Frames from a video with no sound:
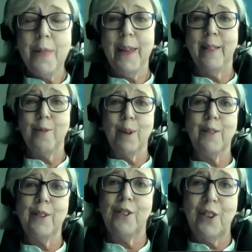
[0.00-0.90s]
Je,
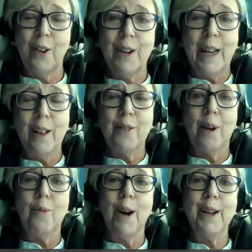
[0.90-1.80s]
ne peux pas
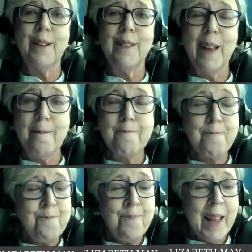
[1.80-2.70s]
cibler une chose
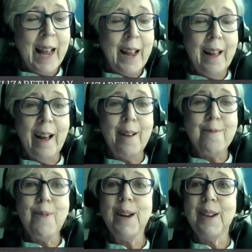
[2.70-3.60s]
euh, qui
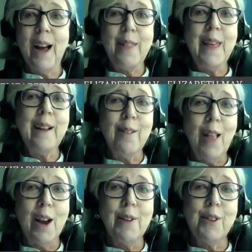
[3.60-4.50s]
n'a pas été
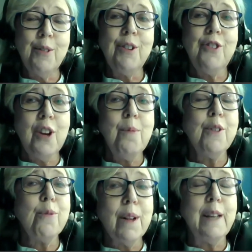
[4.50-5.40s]
mentionnée.
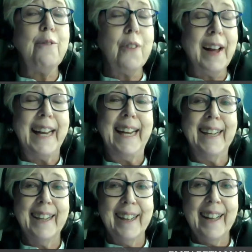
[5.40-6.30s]
Je pourrais dire tellement
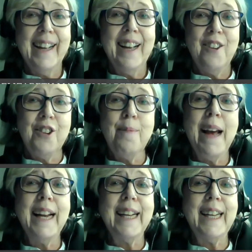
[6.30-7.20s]
de choses, mais
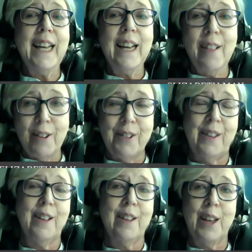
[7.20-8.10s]
Jim était
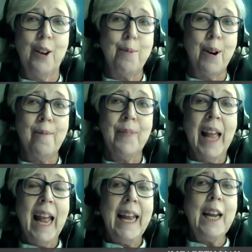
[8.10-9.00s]
vraiment
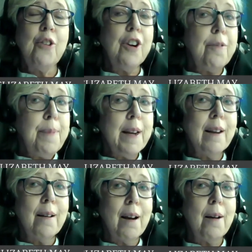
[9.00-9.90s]
drôle. Il avait
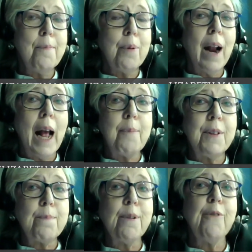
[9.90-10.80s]
un sens de l'humour
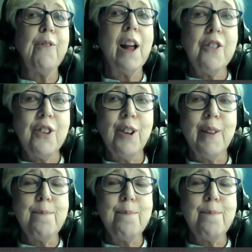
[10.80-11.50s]
exceptionnel.